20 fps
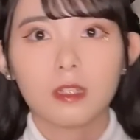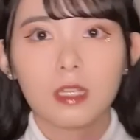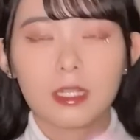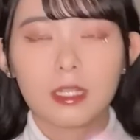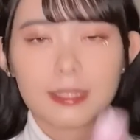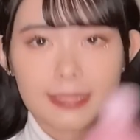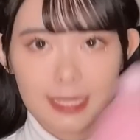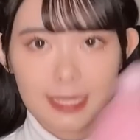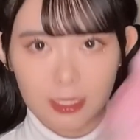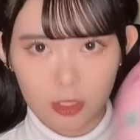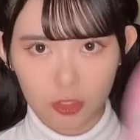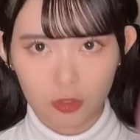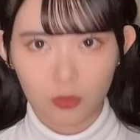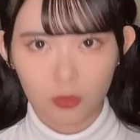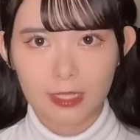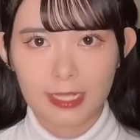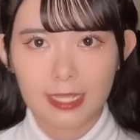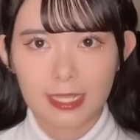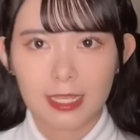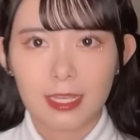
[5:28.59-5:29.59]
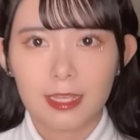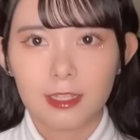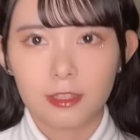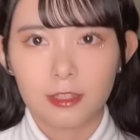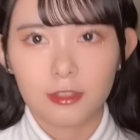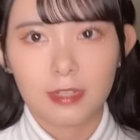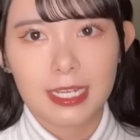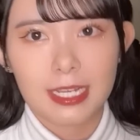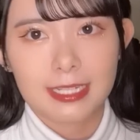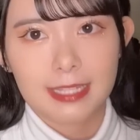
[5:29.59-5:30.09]
じゃあちょっとこれ、濡
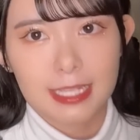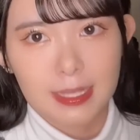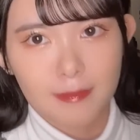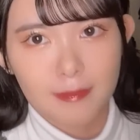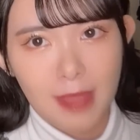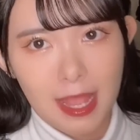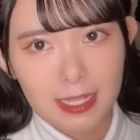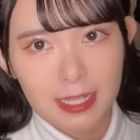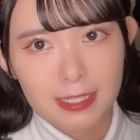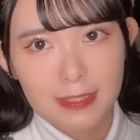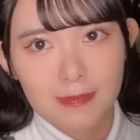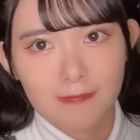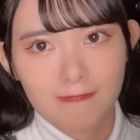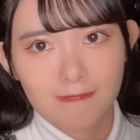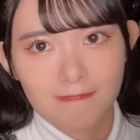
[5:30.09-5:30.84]
らしてきます。